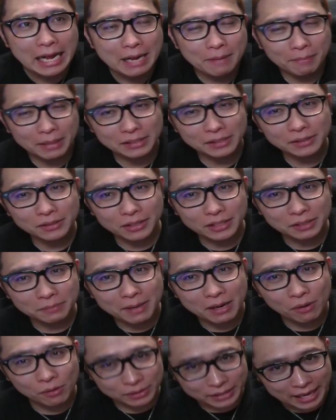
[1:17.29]
まあ、ずっと1
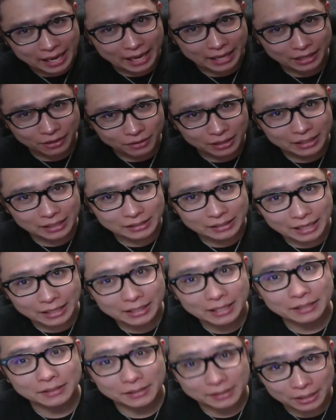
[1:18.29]
万5000円っていう形でやっ
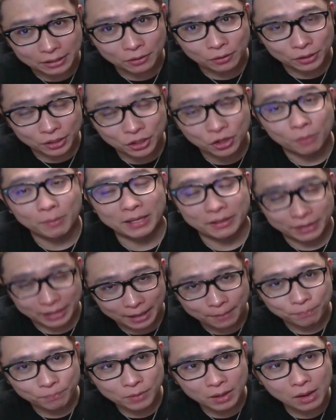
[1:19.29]
てたんですけど、昨日までは
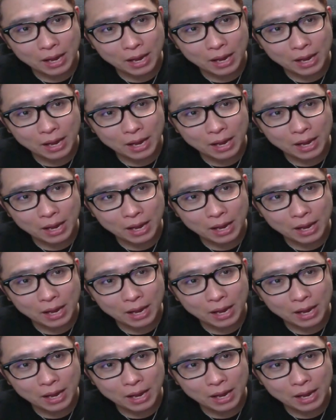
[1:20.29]
ね。